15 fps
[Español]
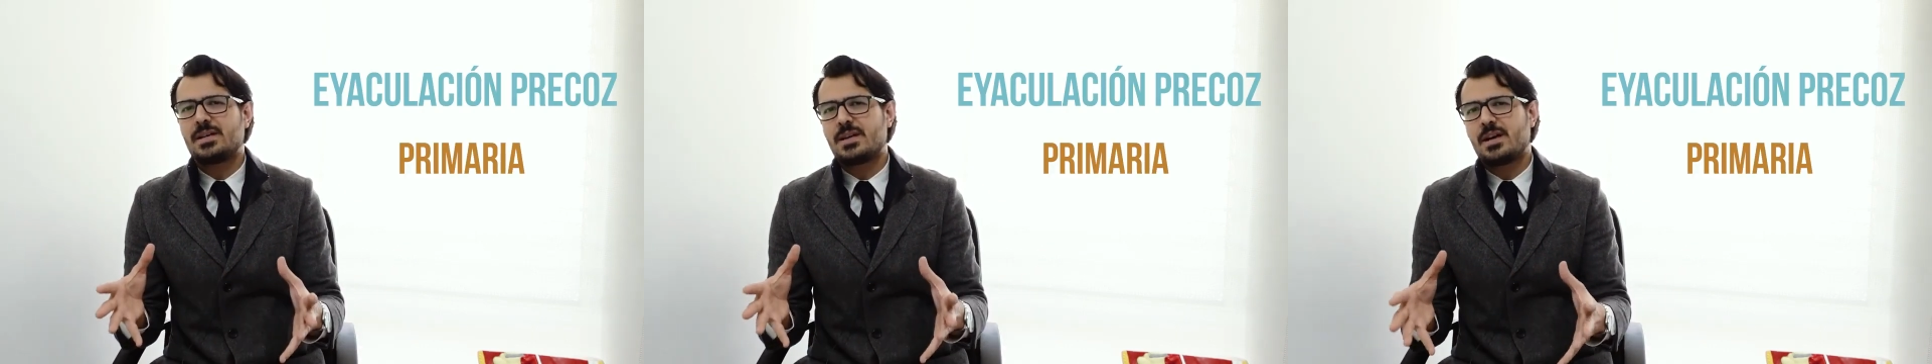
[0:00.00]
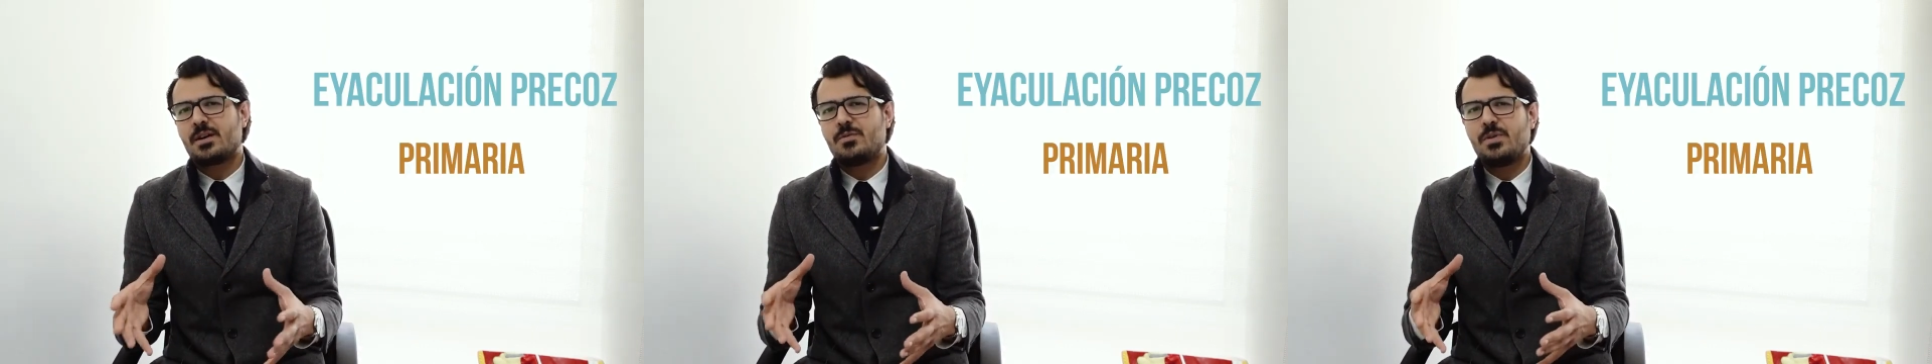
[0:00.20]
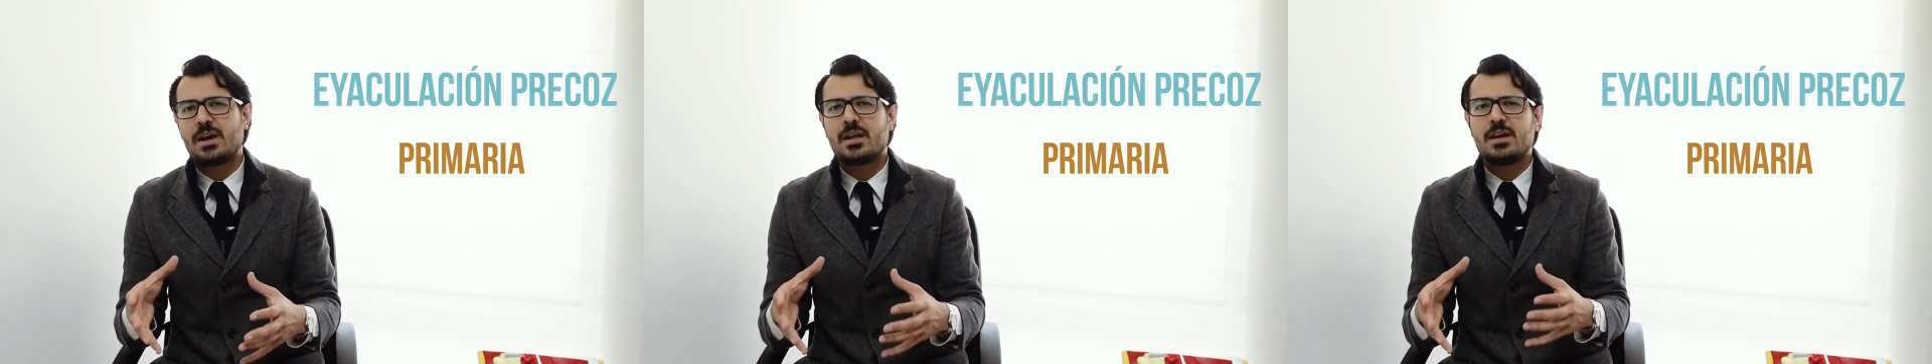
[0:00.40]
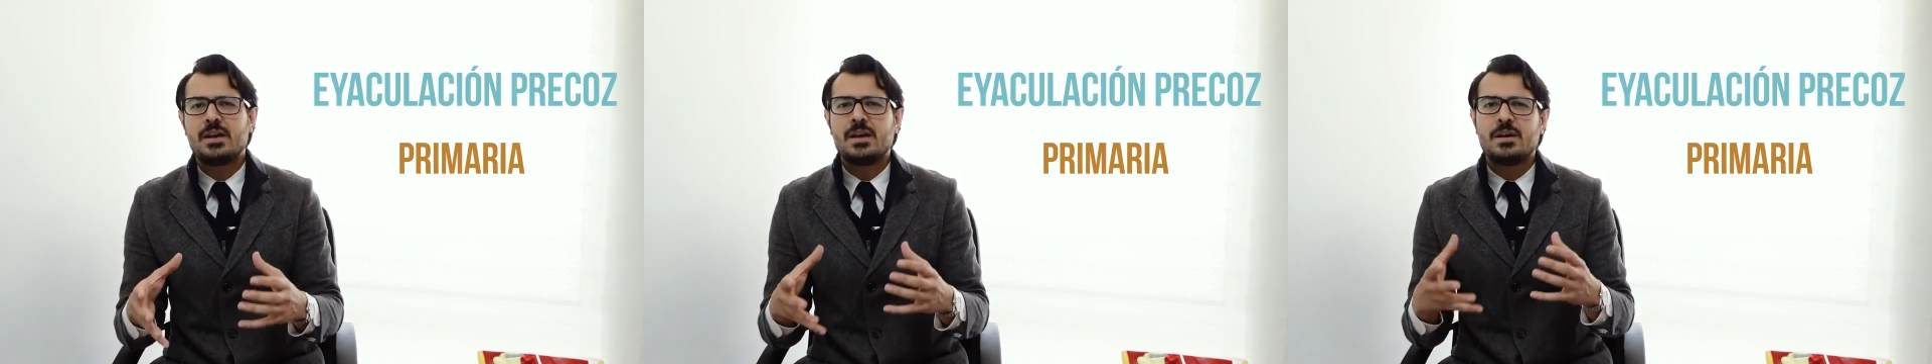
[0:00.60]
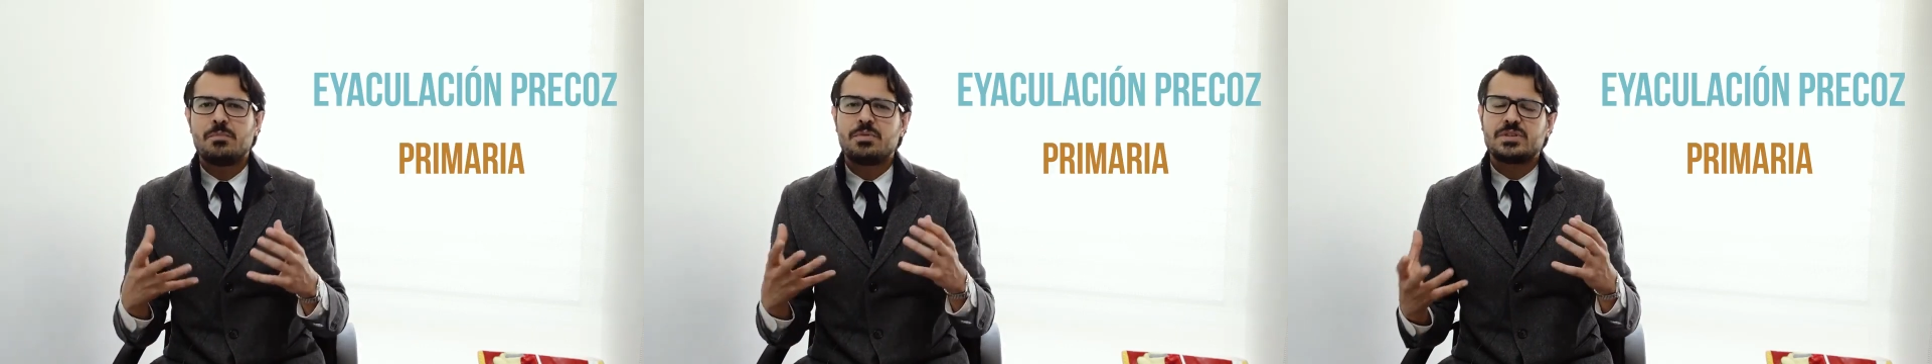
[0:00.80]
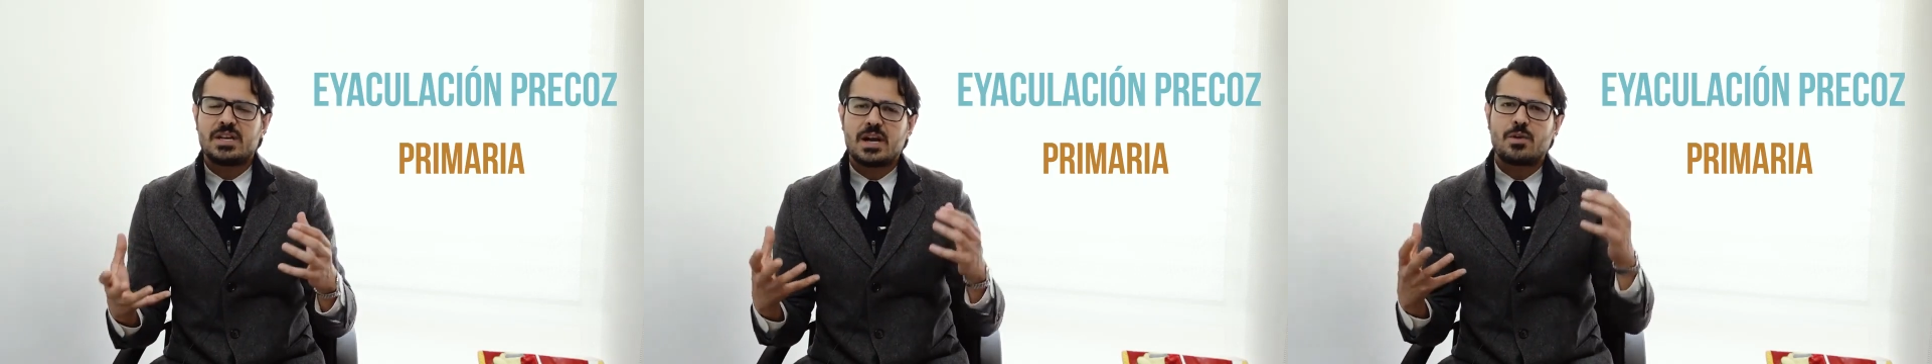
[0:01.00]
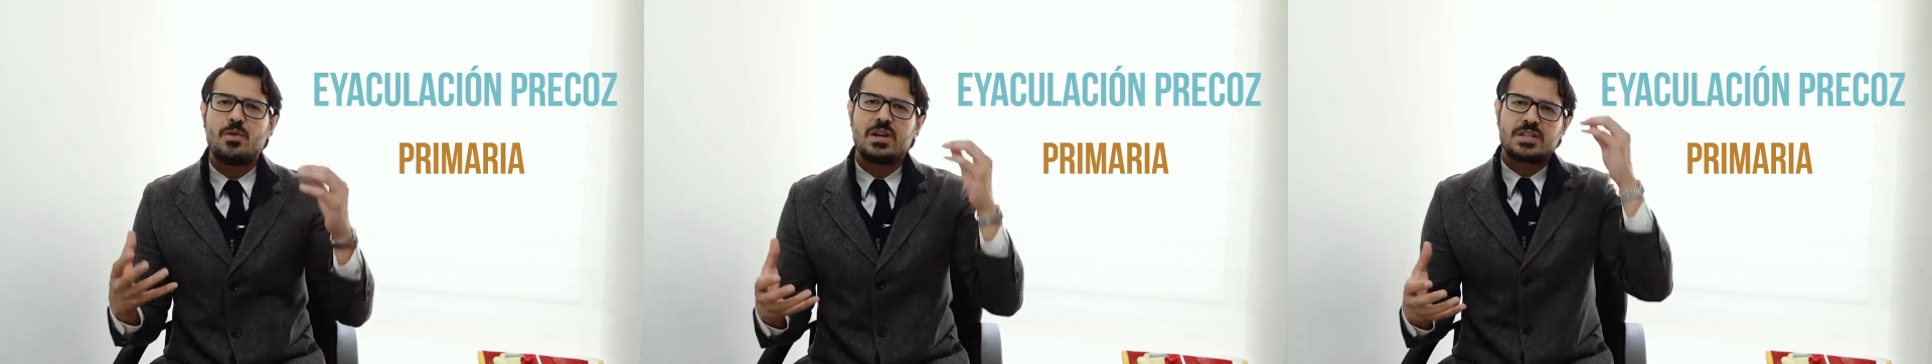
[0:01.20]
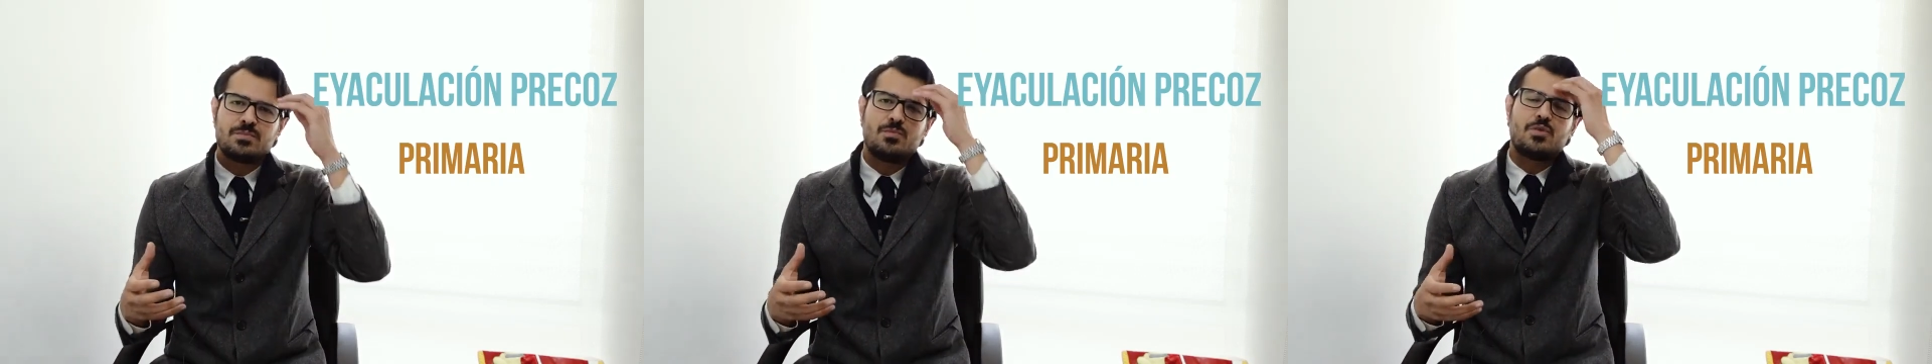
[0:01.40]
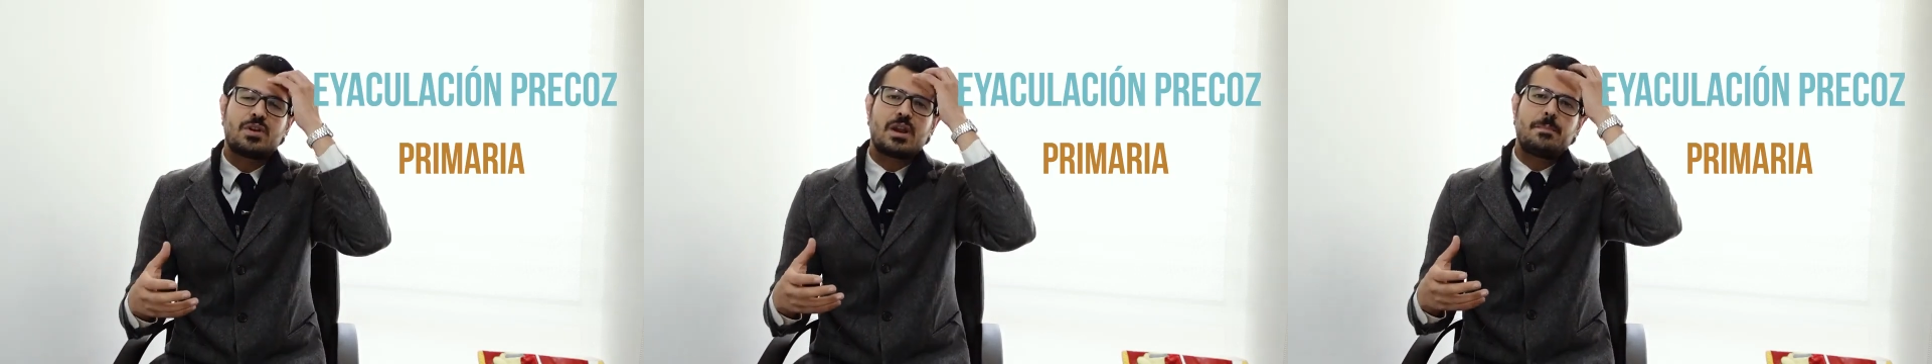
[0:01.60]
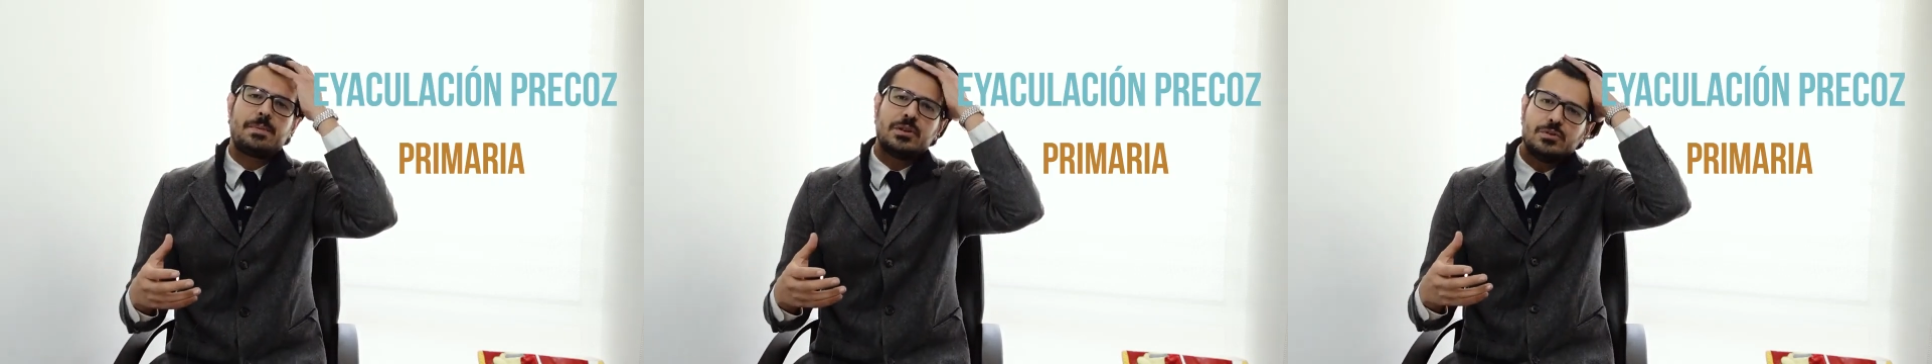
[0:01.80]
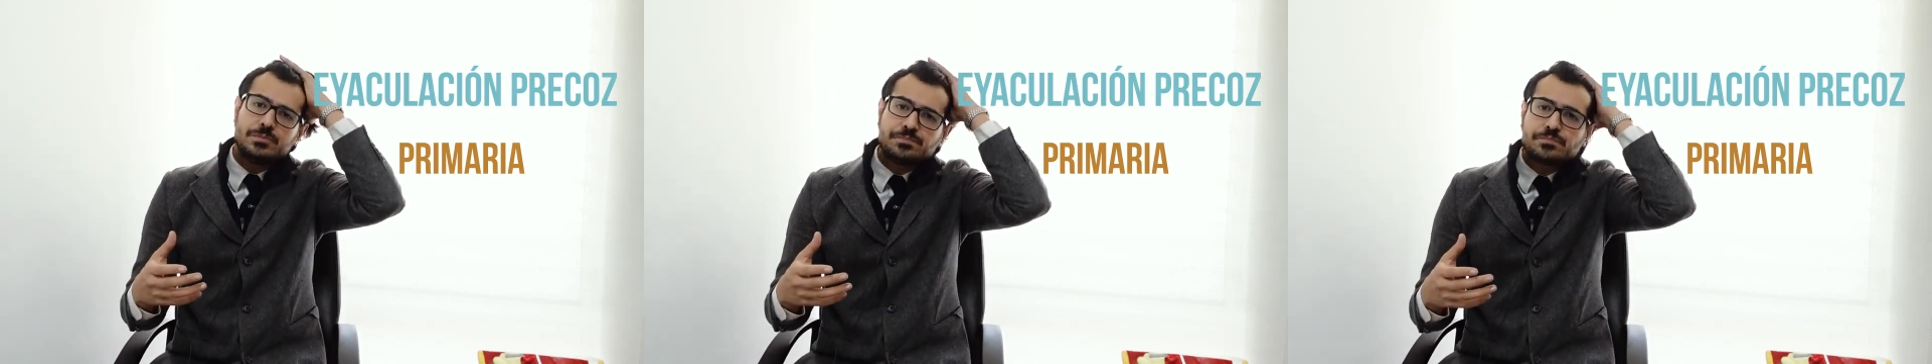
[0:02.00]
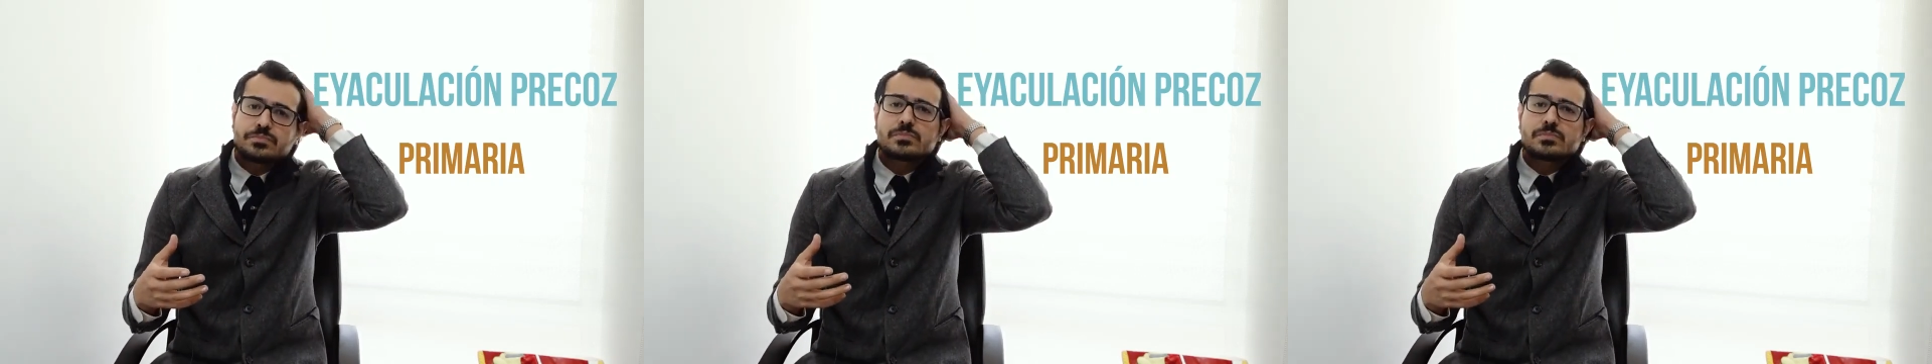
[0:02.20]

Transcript: a eyacular, pues eyaculas muy rápido.